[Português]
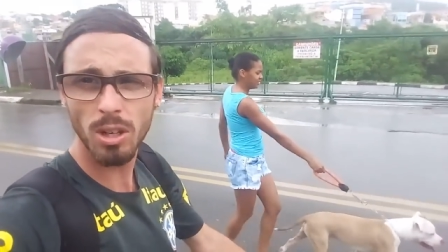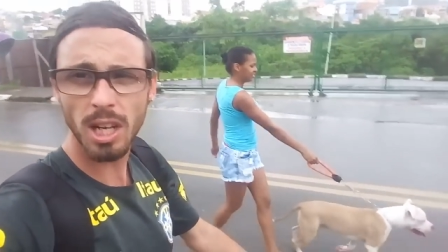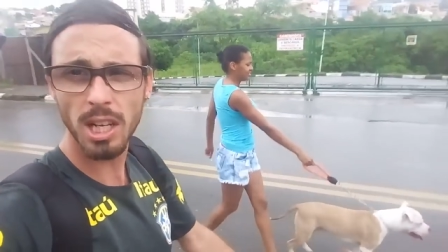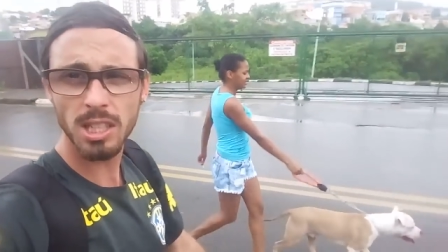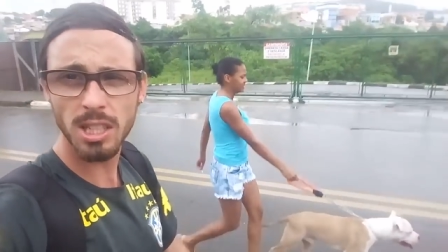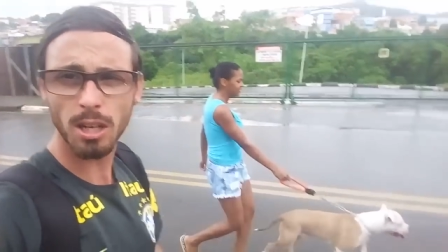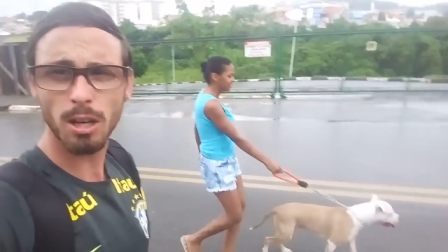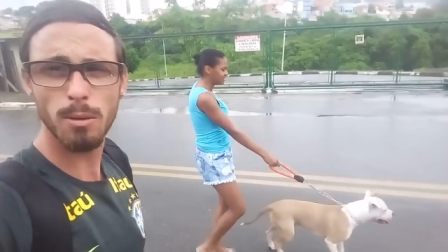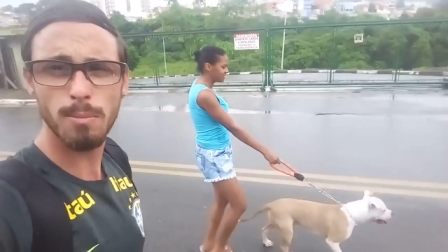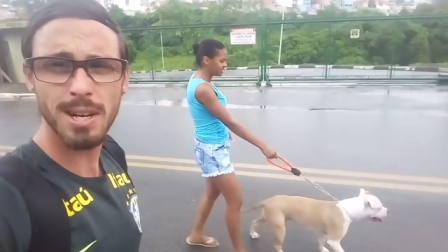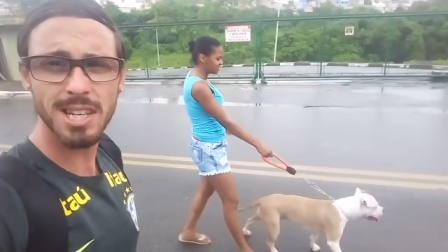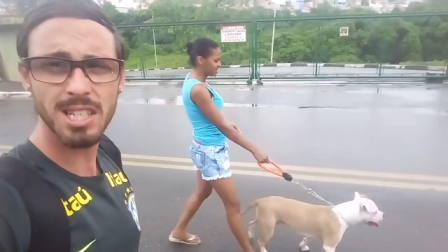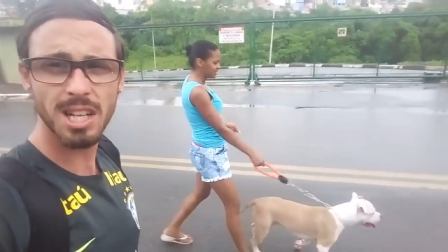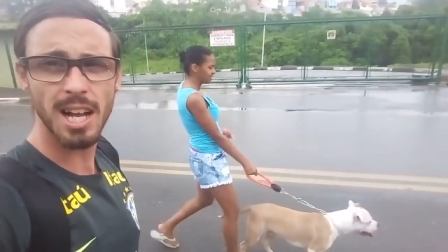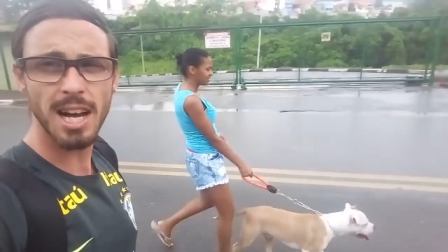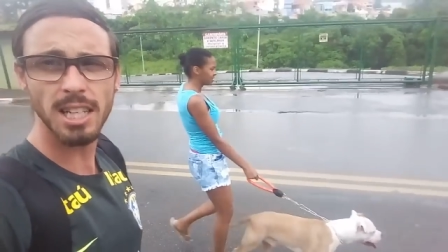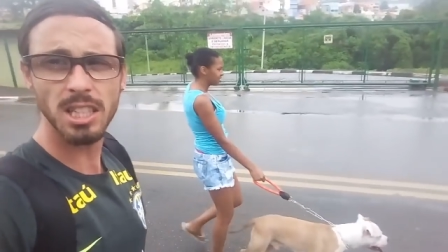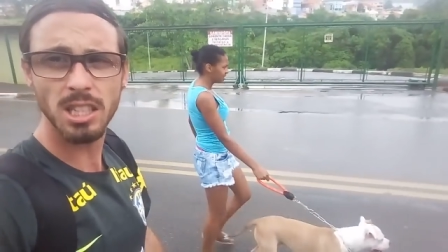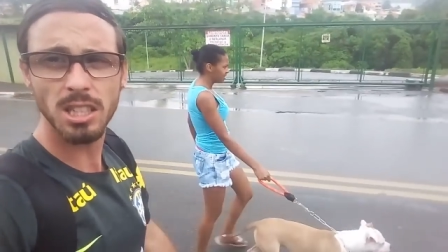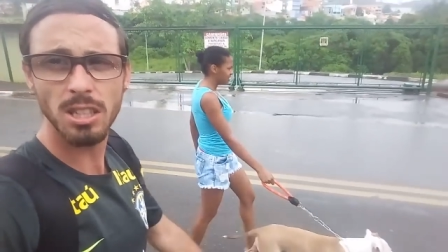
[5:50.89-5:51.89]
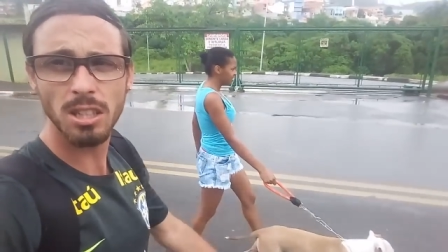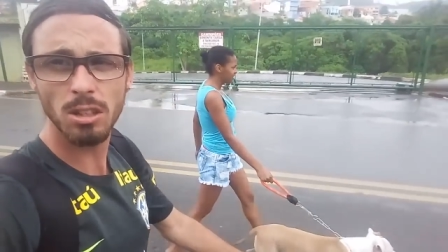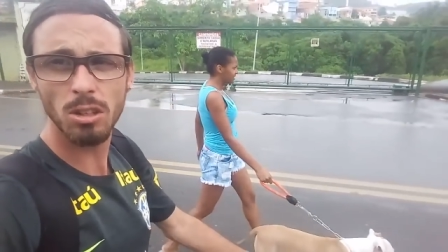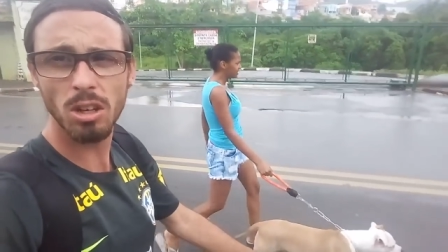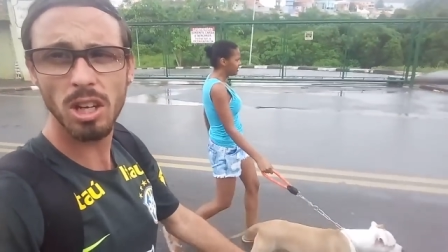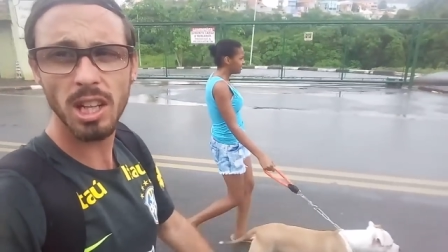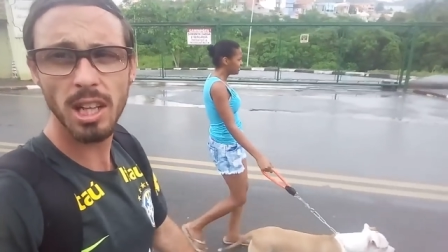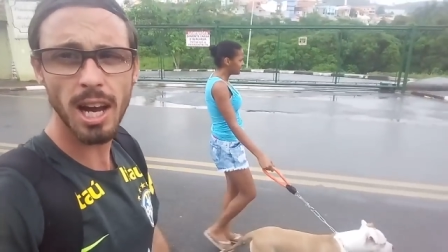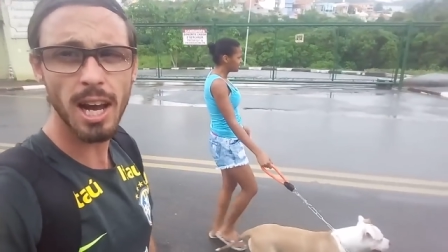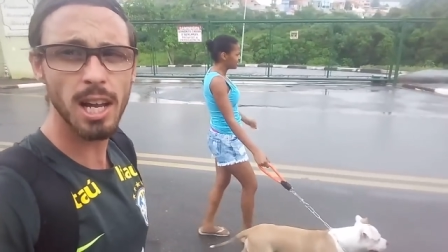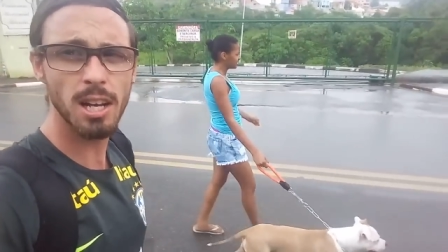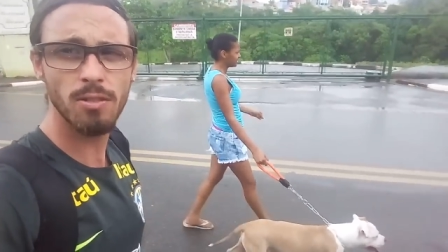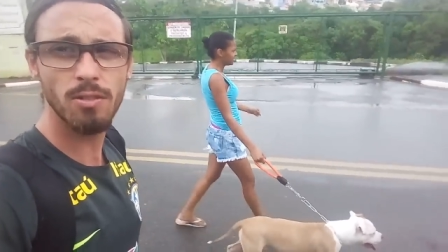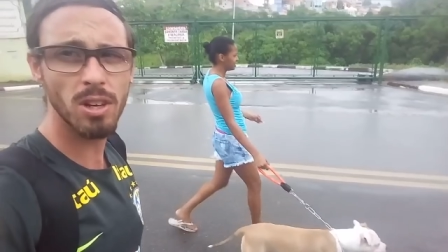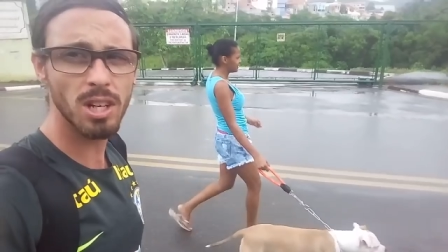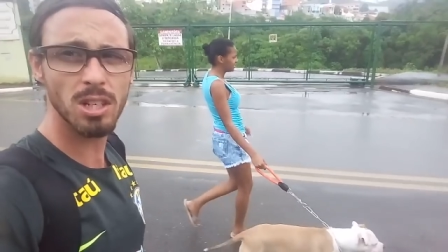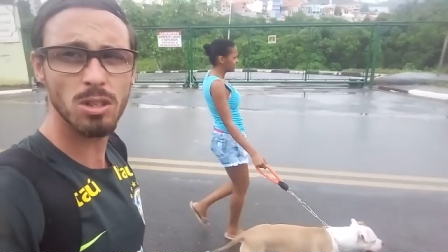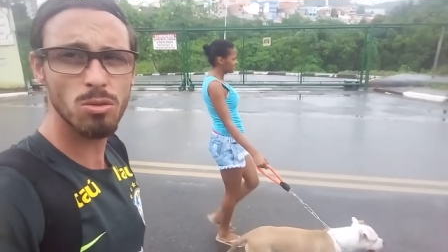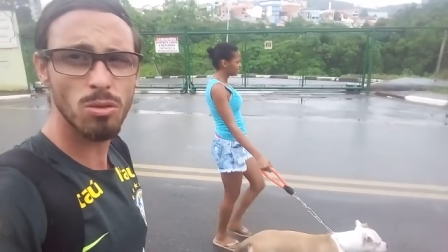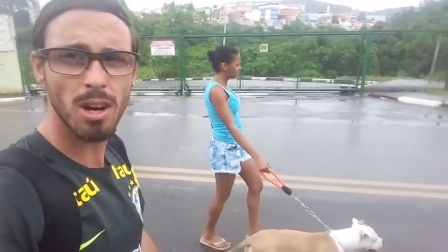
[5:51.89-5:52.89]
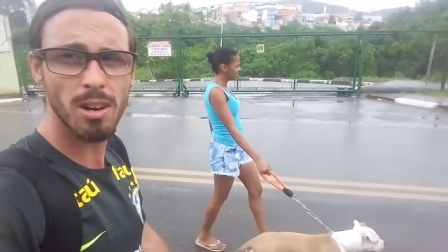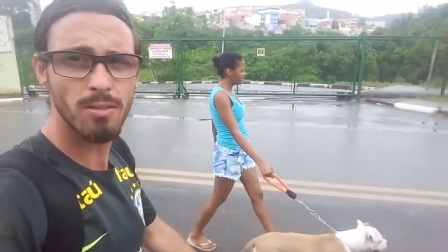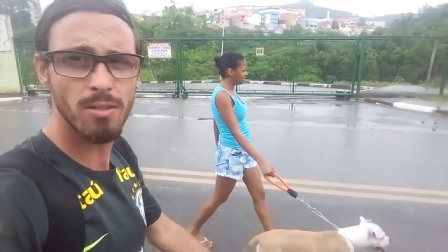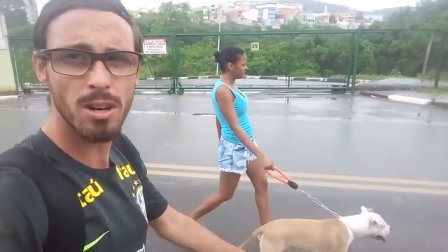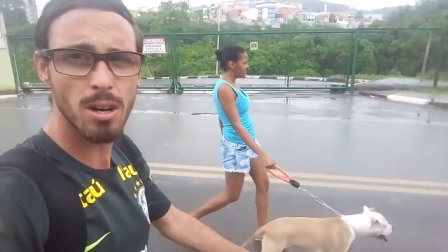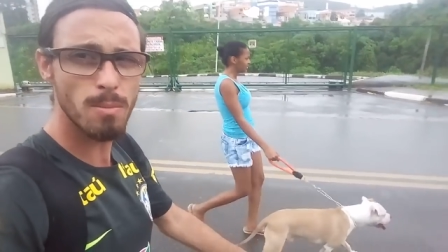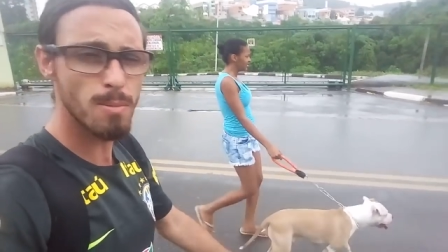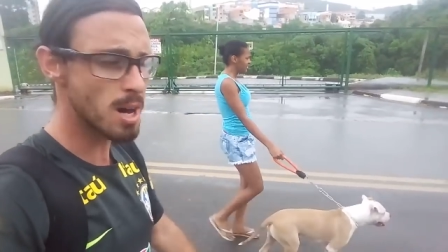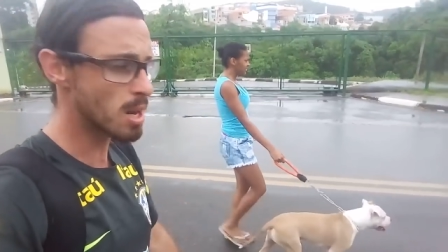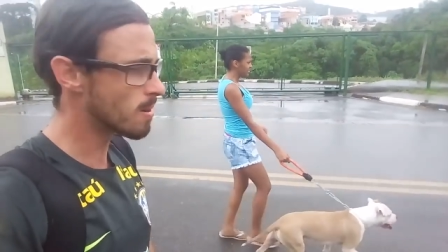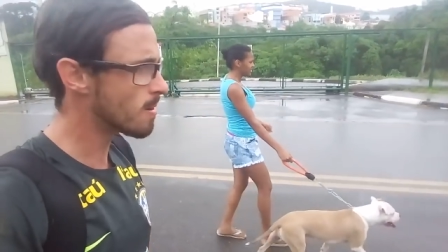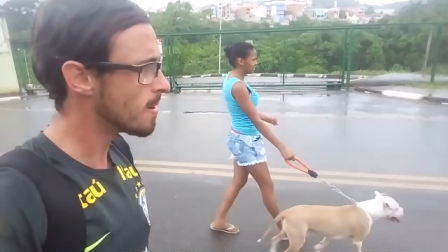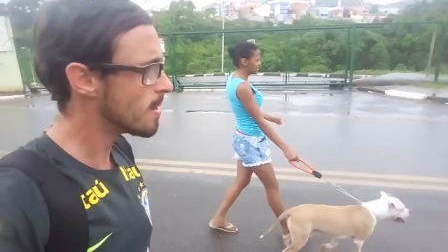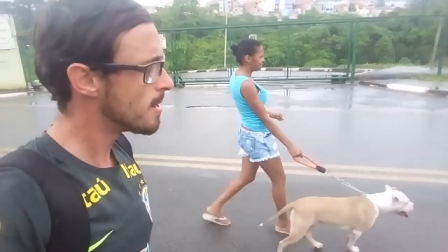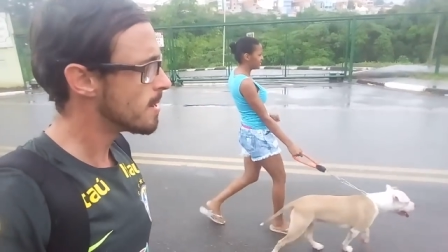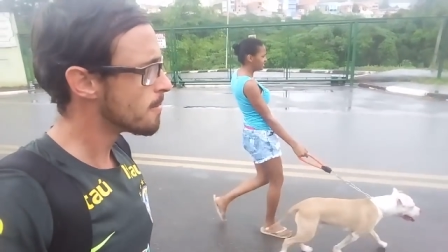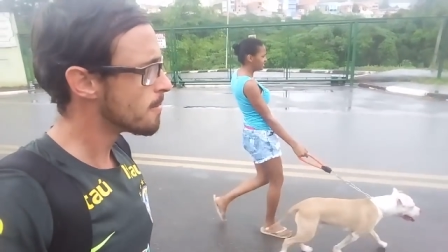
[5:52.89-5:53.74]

que ele já começa latindo latir, doidar, ele fica suavão, mano.